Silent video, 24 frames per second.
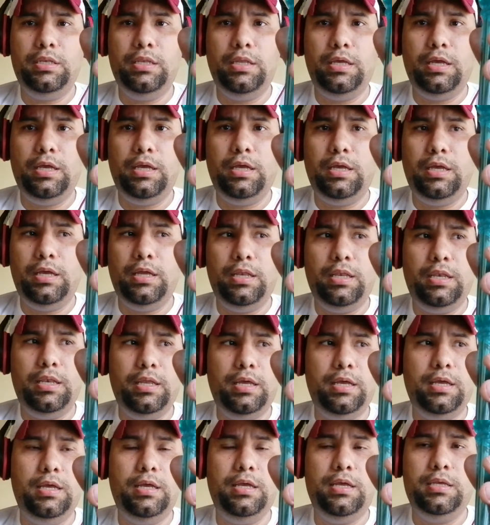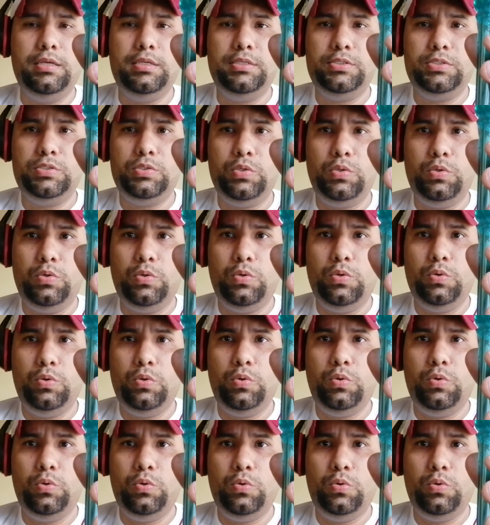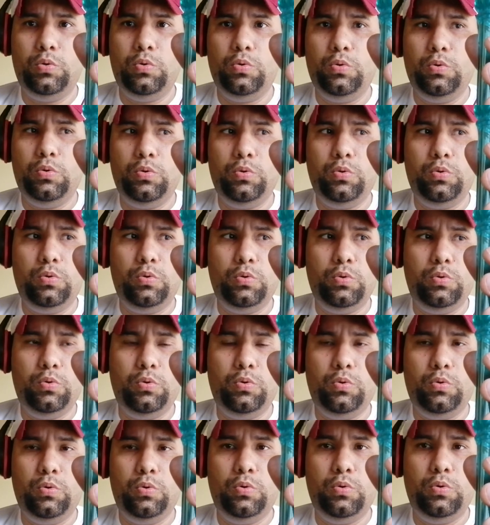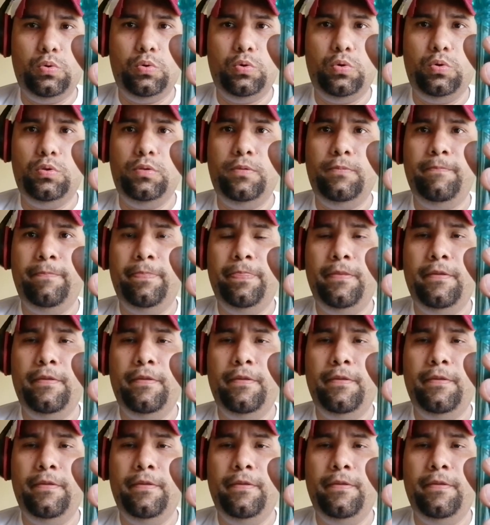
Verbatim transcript: la, la, sol.